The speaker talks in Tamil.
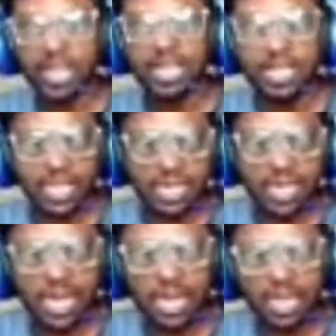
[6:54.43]
ஓகே
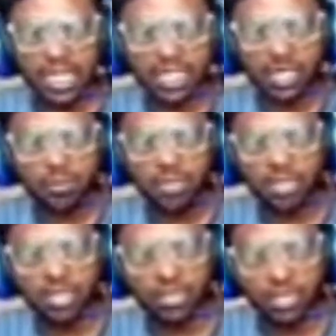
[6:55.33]
இது என்னன்னா இது
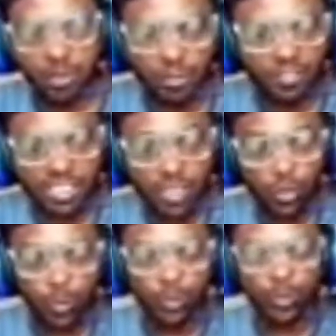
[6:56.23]
நம்ம நண்பர்
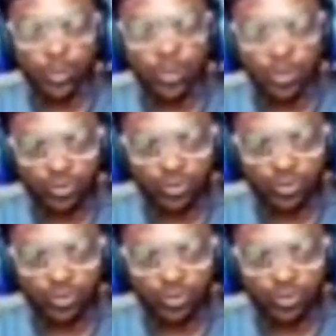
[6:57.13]
விஜய் கோயம்புத்தூரோட